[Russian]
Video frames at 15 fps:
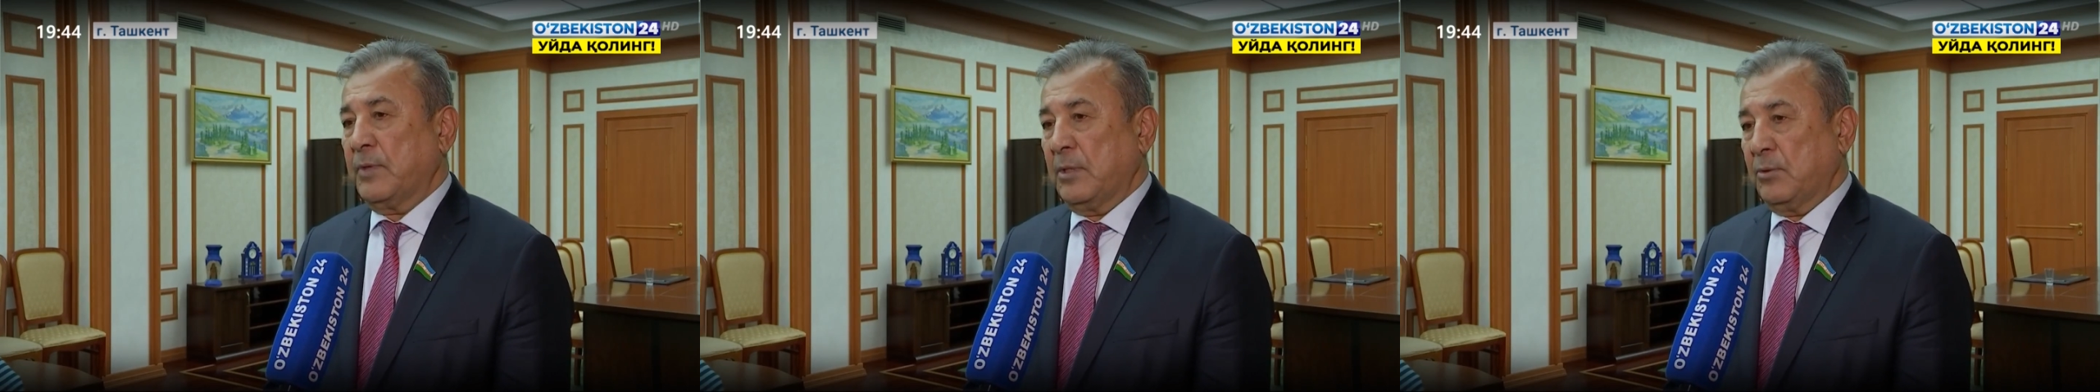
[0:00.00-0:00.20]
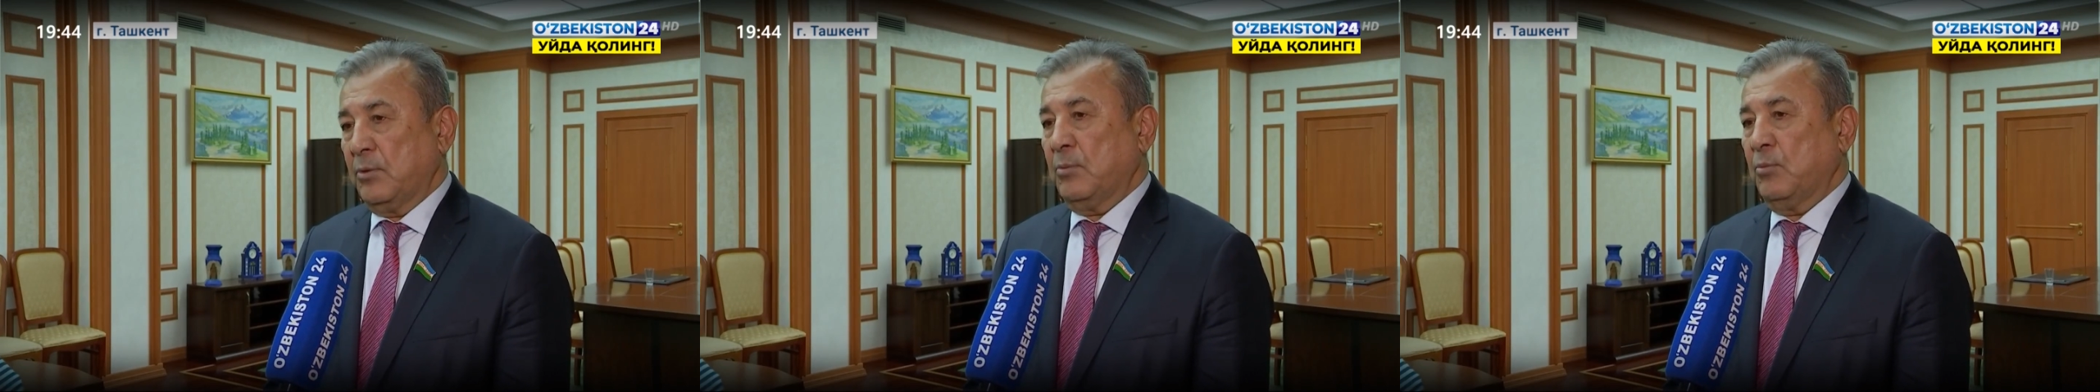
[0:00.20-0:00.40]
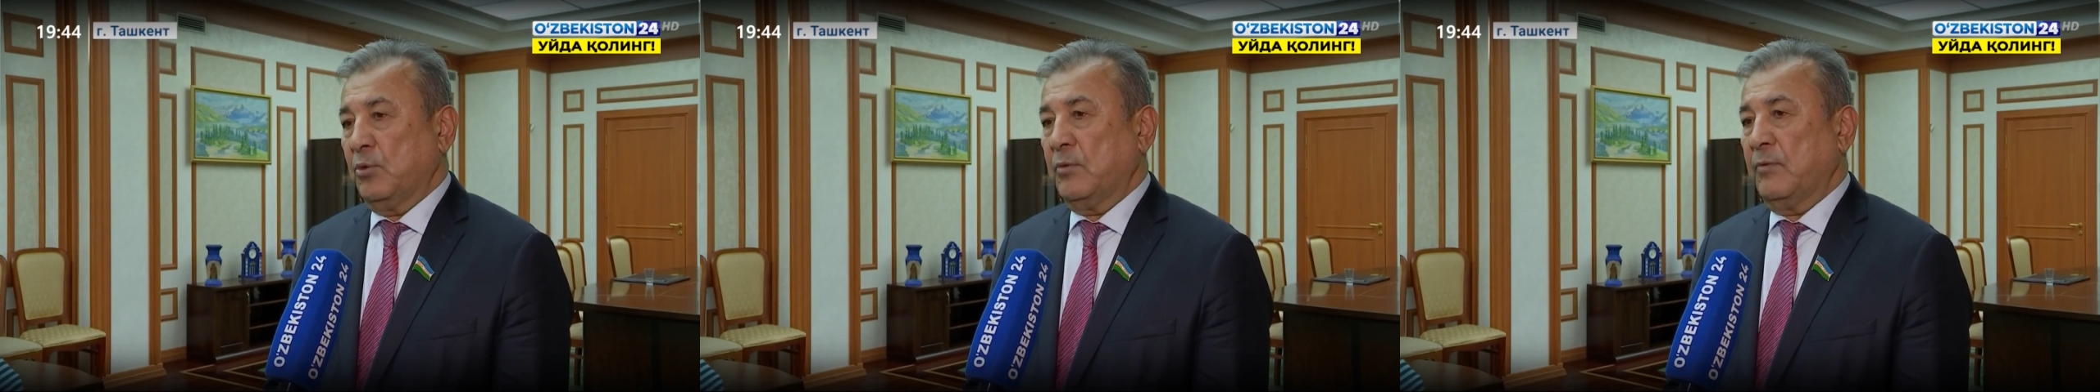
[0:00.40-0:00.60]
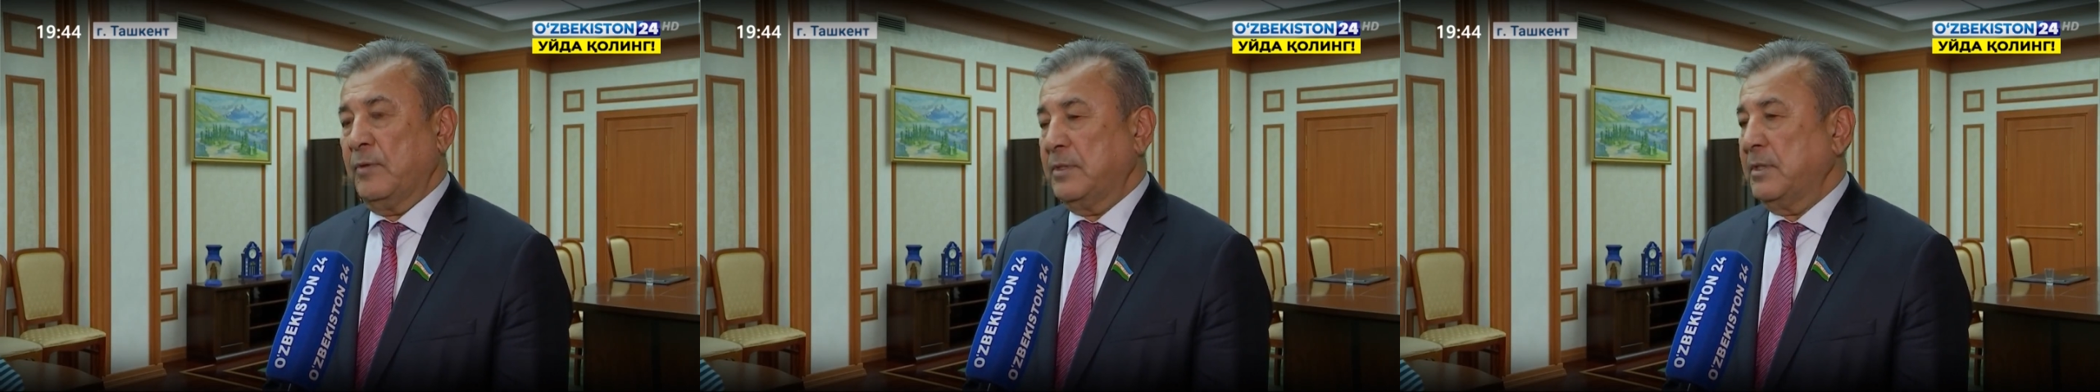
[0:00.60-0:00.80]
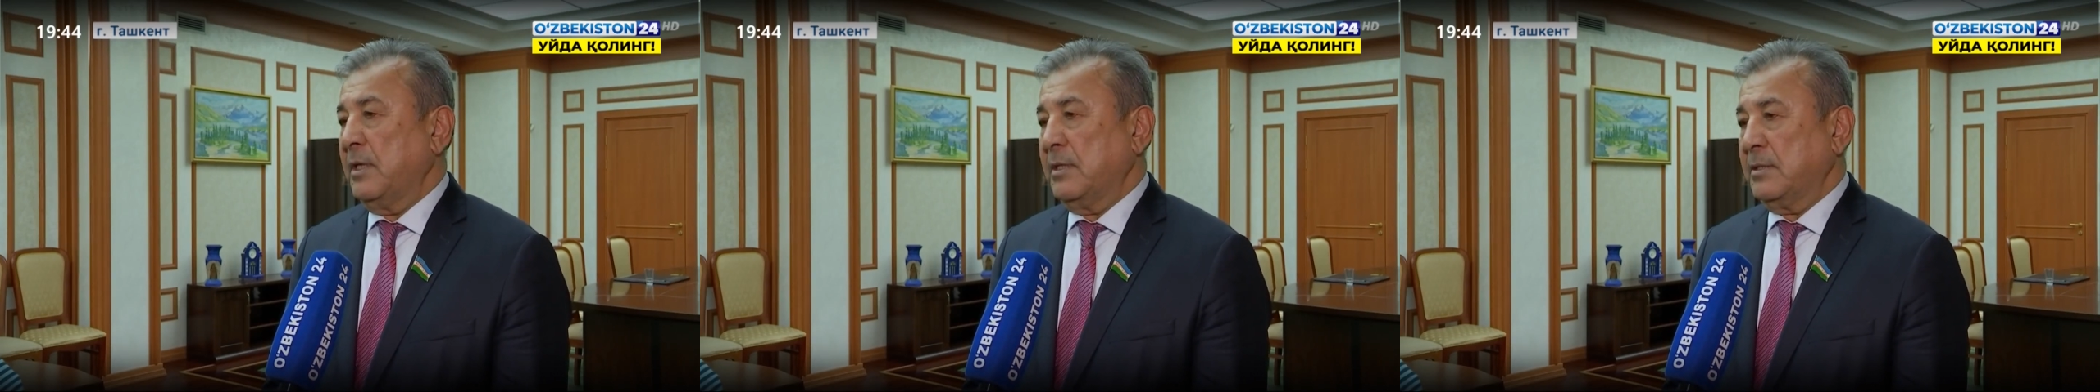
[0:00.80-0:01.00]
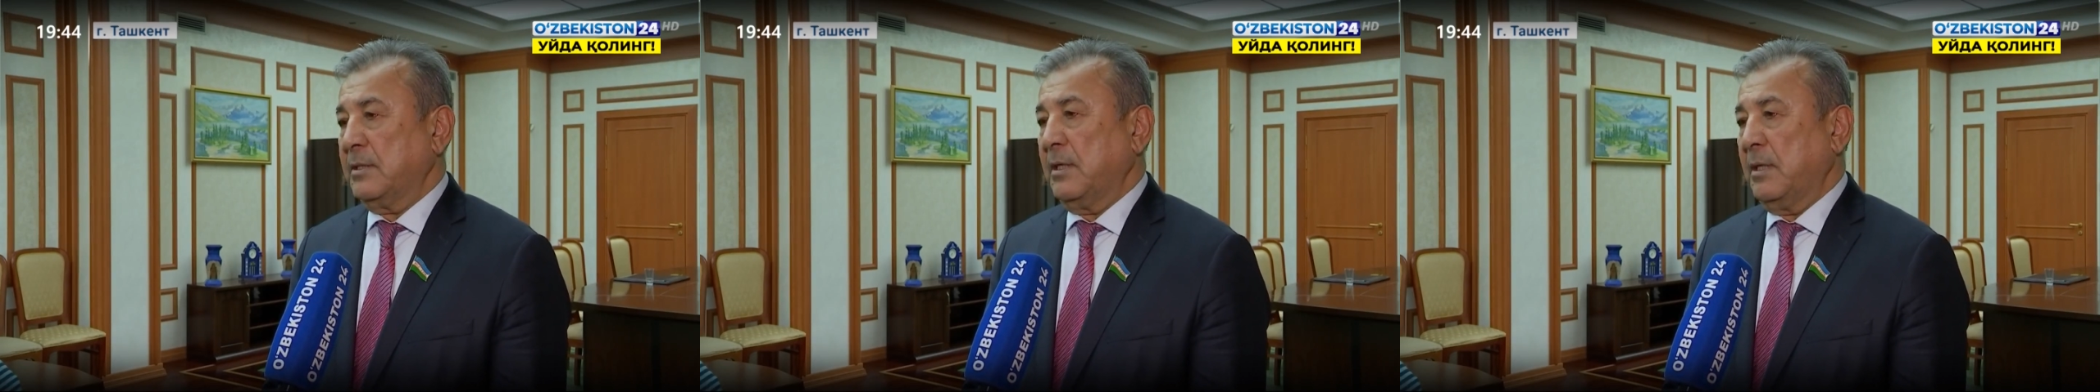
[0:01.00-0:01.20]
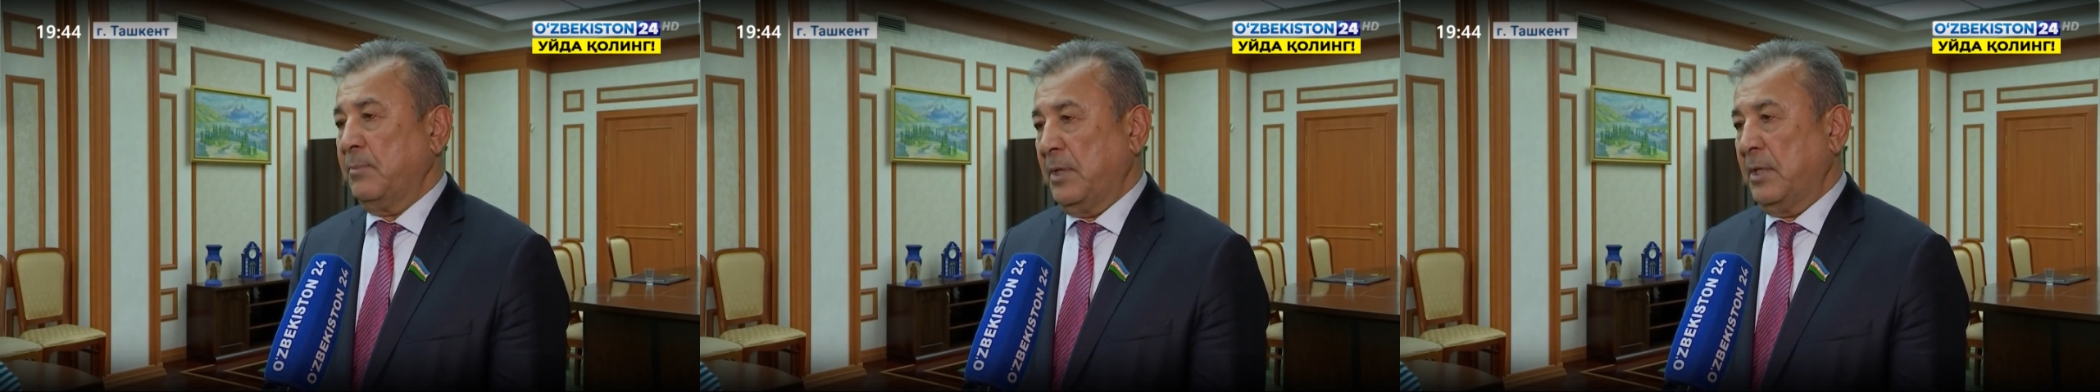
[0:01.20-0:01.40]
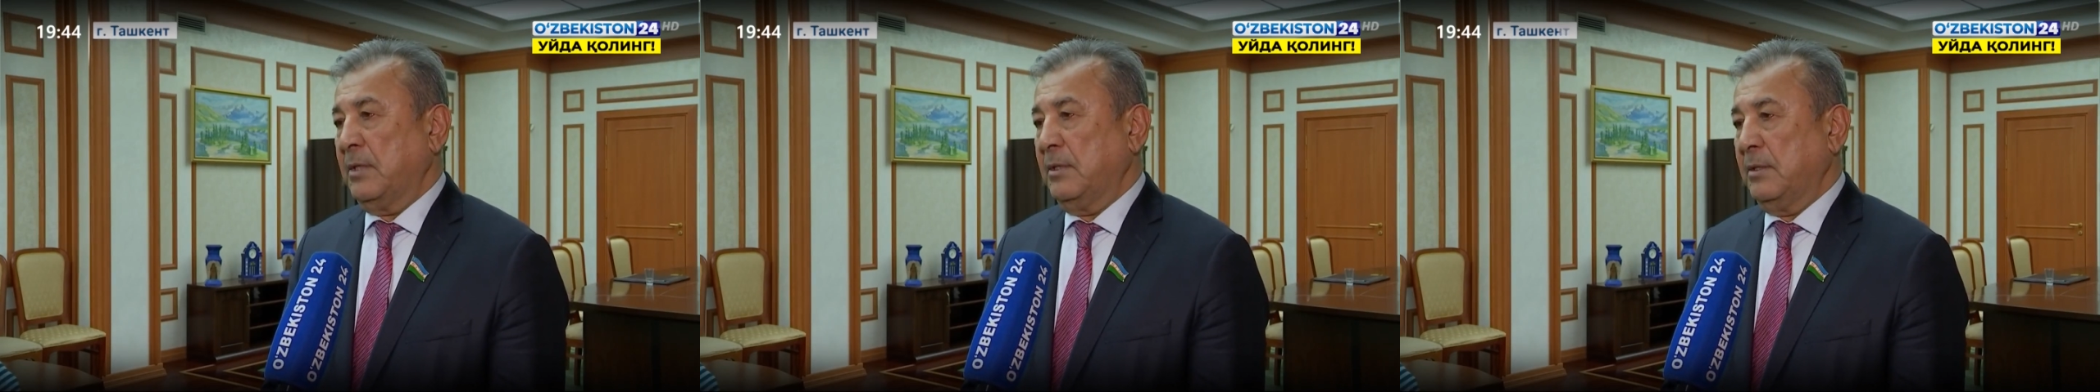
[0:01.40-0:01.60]
которые будут в интересах
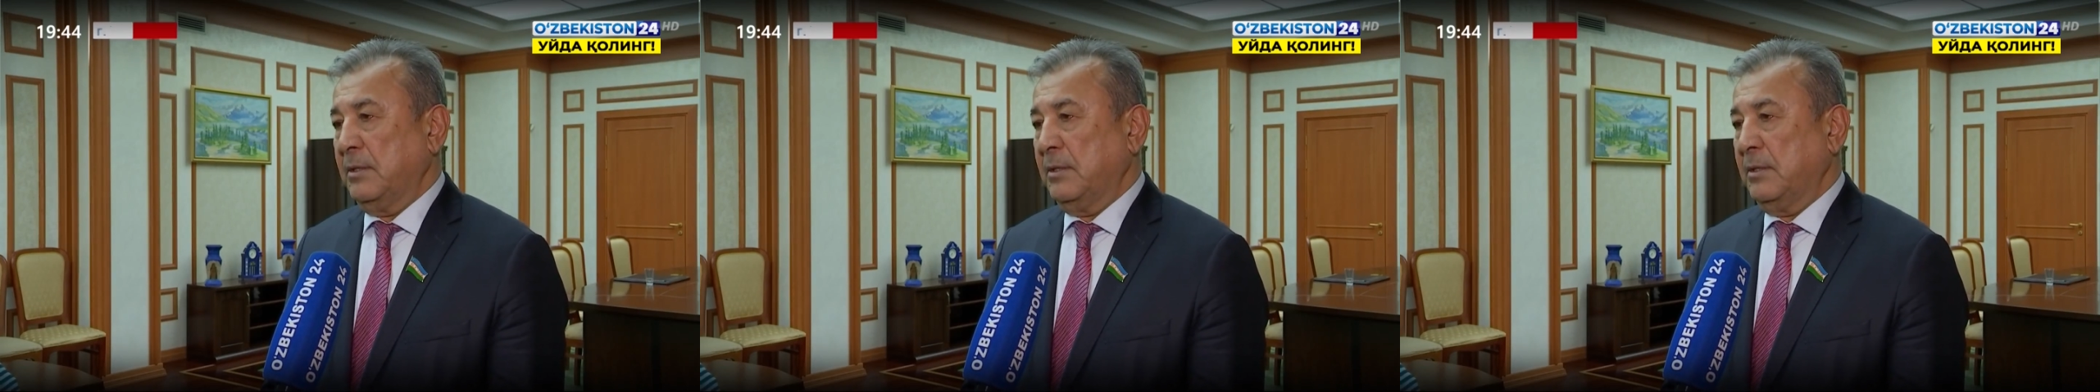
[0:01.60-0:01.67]
обеих